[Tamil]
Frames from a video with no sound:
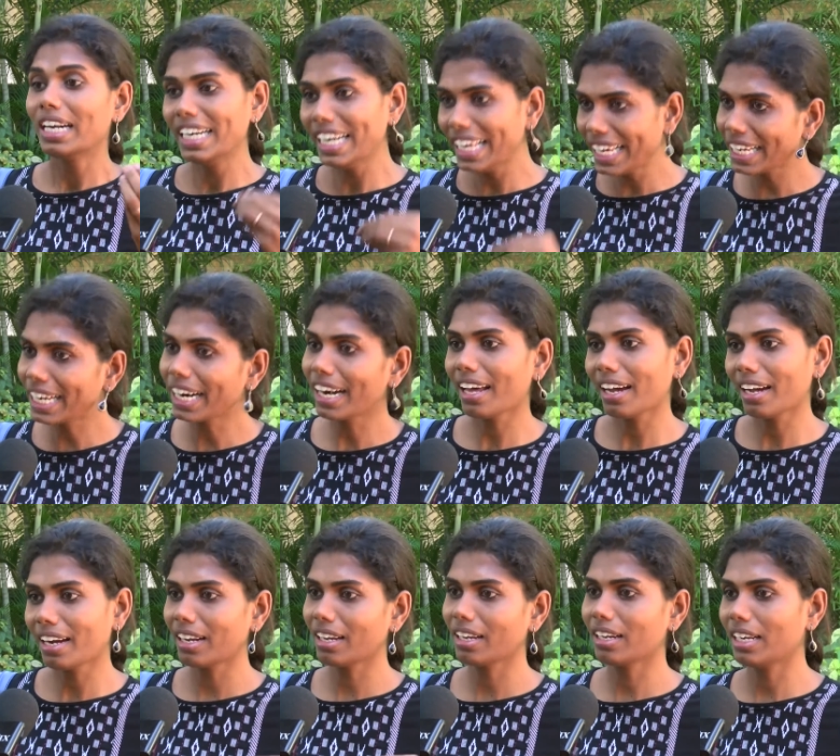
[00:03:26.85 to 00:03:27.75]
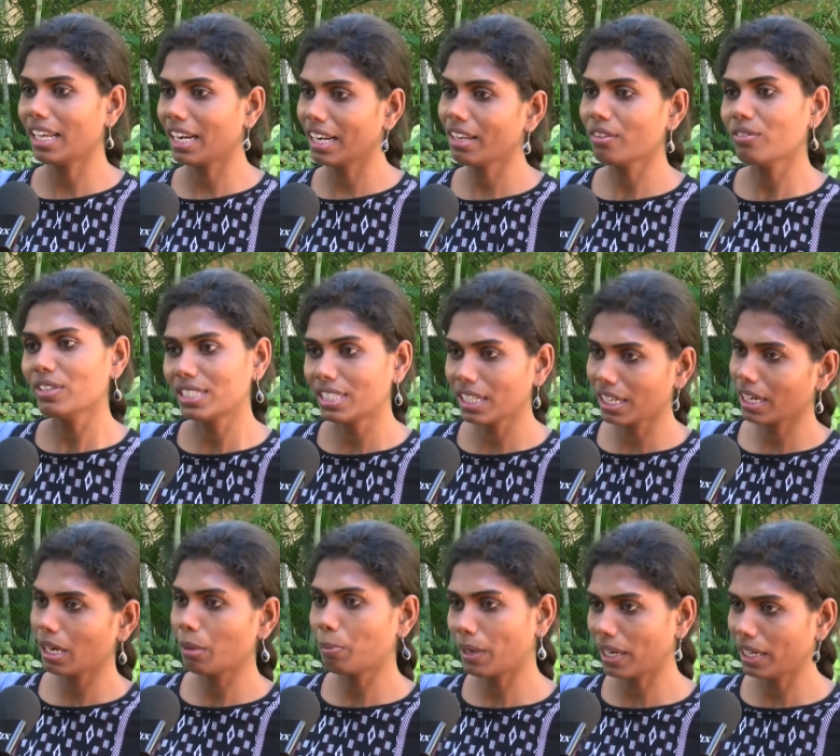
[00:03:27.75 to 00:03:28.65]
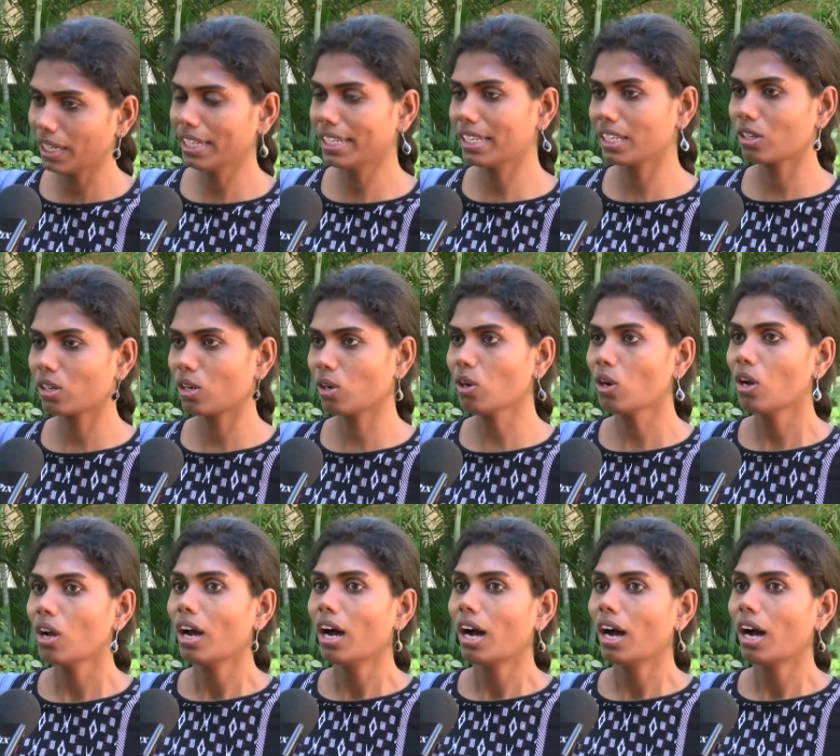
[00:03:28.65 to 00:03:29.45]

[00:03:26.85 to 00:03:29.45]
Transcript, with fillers: லீகலான நிறைய விஷயங்கள் பண்ணிகிட்டு இருக்கிறோம்